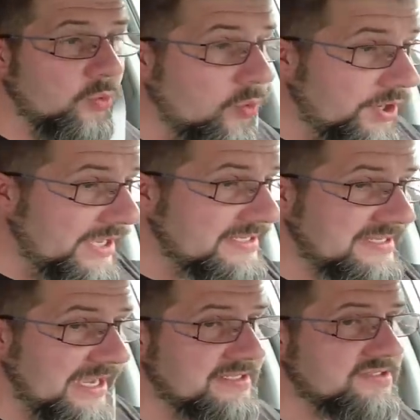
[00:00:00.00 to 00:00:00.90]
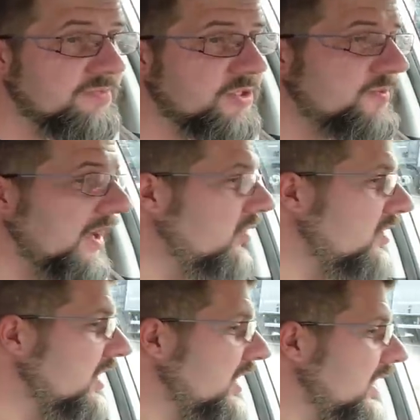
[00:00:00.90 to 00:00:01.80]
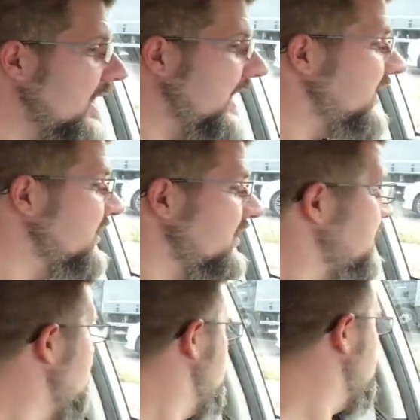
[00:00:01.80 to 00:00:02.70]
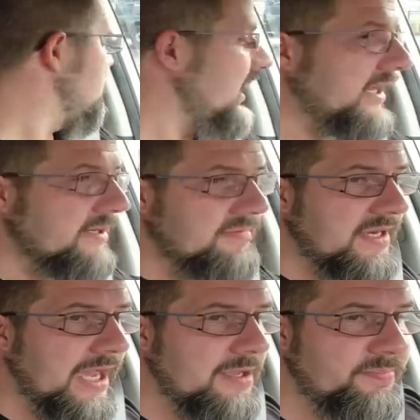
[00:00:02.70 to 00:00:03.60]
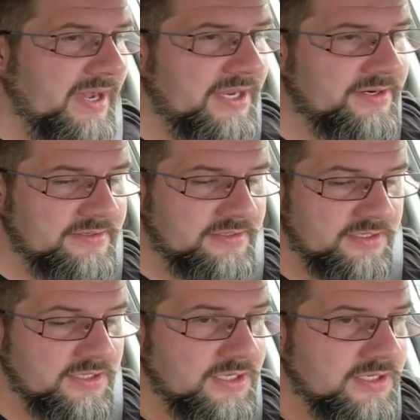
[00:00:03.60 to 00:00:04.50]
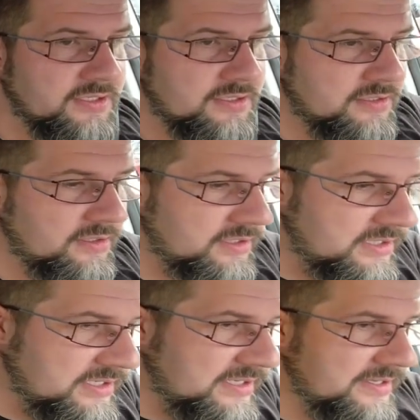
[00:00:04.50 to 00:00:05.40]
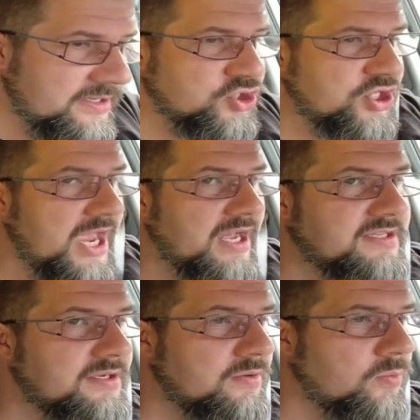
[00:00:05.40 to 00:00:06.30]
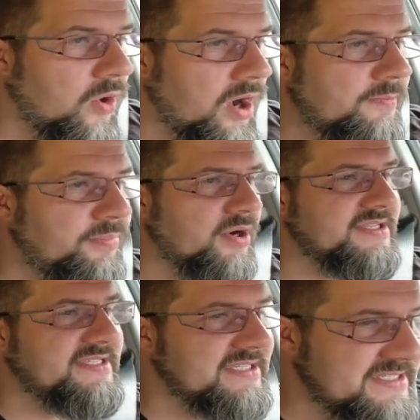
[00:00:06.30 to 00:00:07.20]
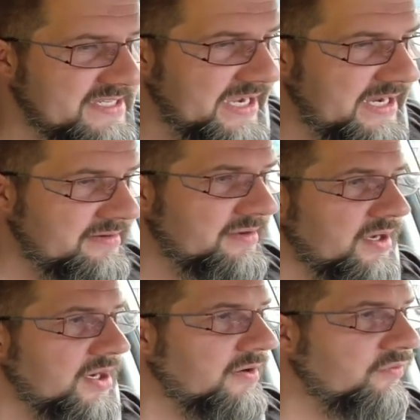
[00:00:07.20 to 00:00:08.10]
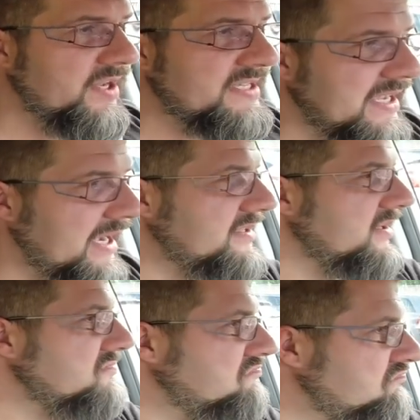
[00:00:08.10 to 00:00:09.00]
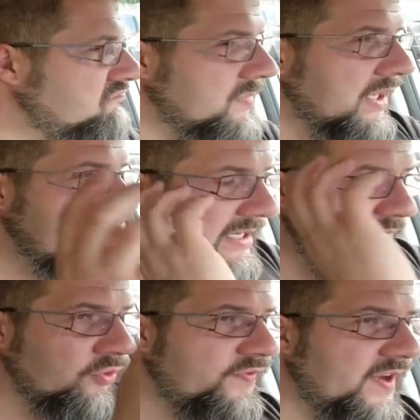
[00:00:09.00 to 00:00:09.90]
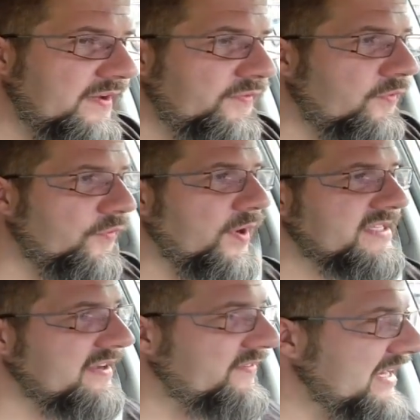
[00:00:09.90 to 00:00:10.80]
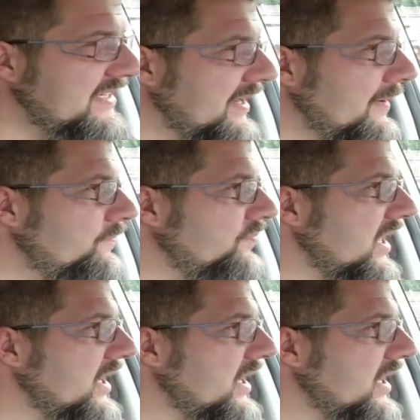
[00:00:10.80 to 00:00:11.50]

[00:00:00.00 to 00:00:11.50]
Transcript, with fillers: Oder es kann zum Beispiel auch eine mit einem Nachbarn gescherte Wallbox sein, wo ihr sagt, hm, der wohnt vielleicht fünf Häuser weiter,